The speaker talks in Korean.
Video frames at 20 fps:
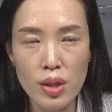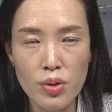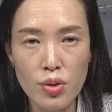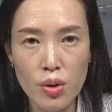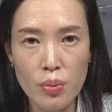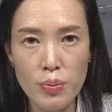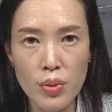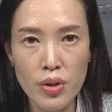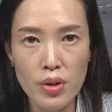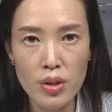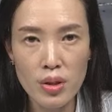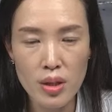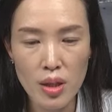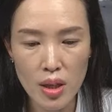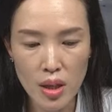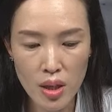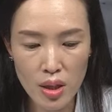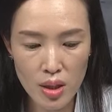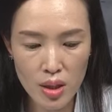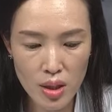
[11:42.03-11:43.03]
전멸은
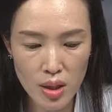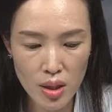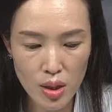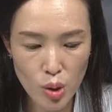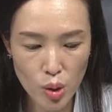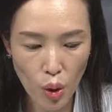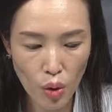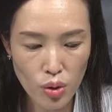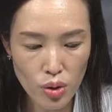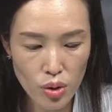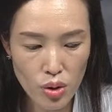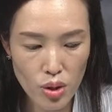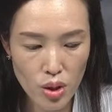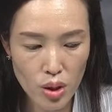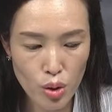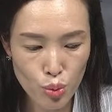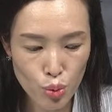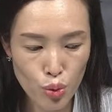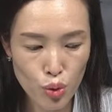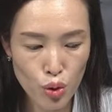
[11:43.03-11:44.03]
일시 정지
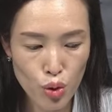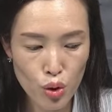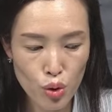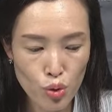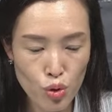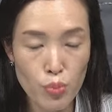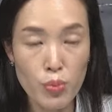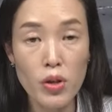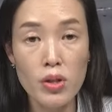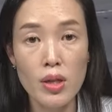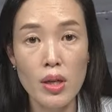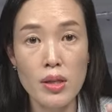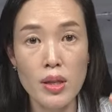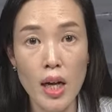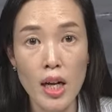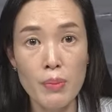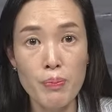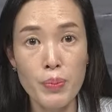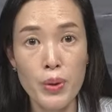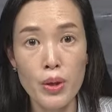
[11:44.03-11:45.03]
후 주변 잘
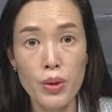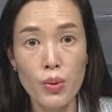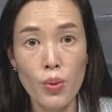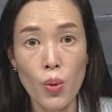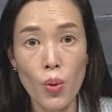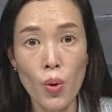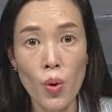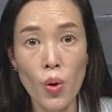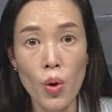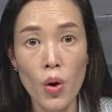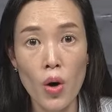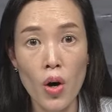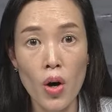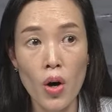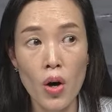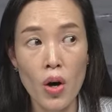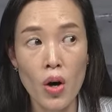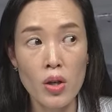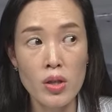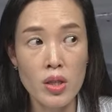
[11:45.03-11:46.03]
살피고
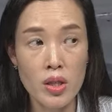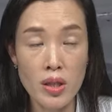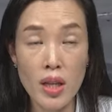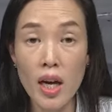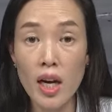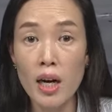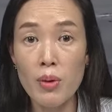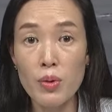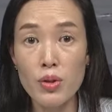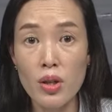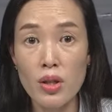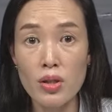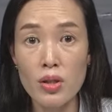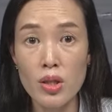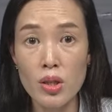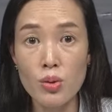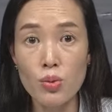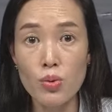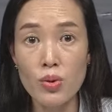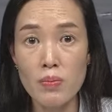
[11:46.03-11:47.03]
진행하면 되는
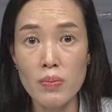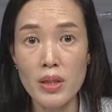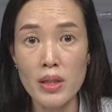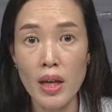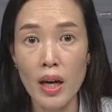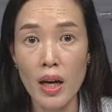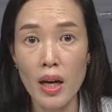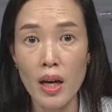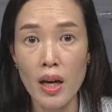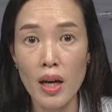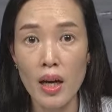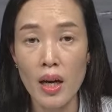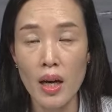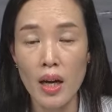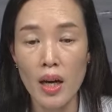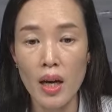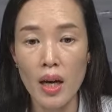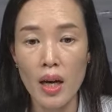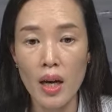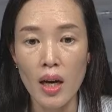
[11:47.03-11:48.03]
신호입니다.
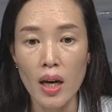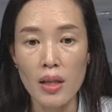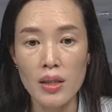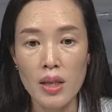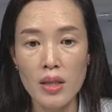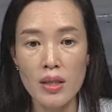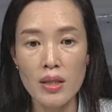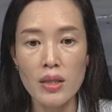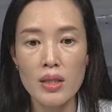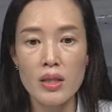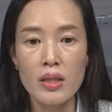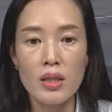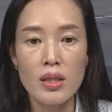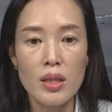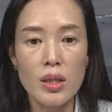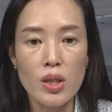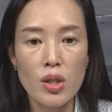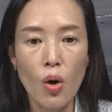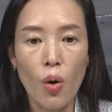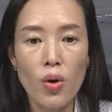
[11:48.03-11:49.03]
아,
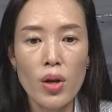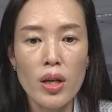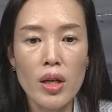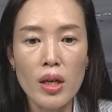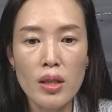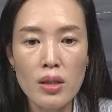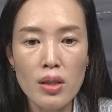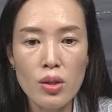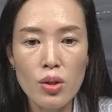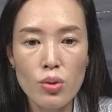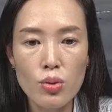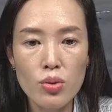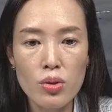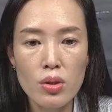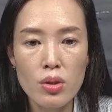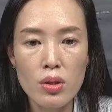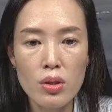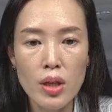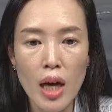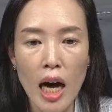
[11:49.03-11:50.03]
사실은 여기 같은
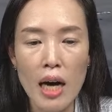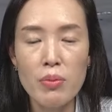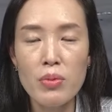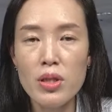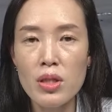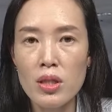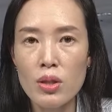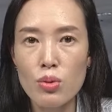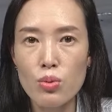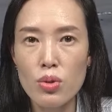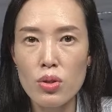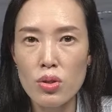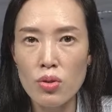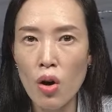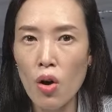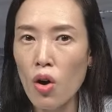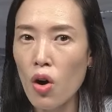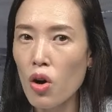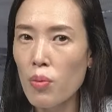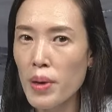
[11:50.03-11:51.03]
경우는 감흥 신호를
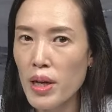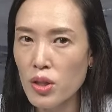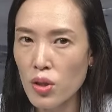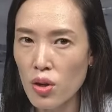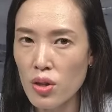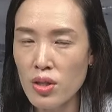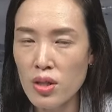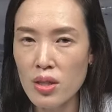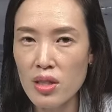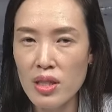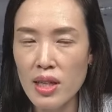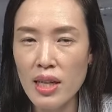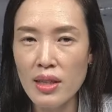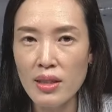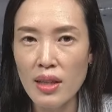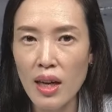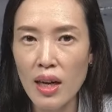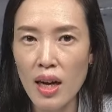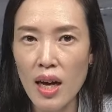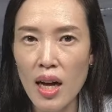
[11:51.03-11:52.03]
섬에 설치를
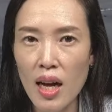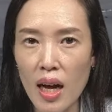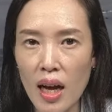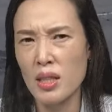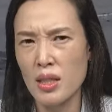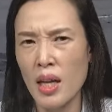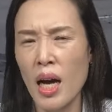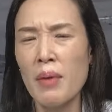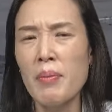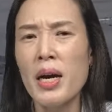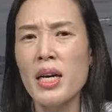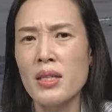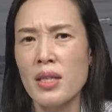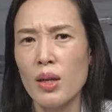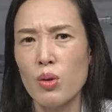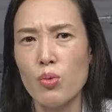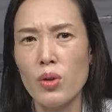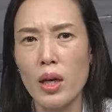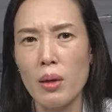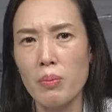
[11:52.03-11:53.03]
했다가 사망
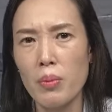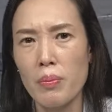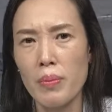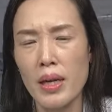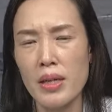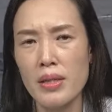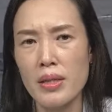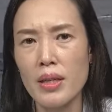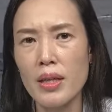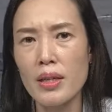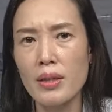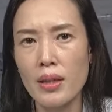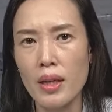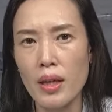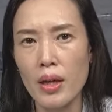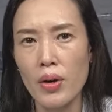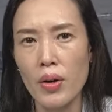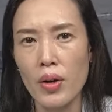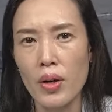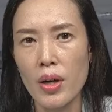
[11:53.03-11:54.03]
사고가 한번
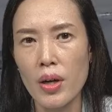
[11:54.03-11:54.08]
발생했대요.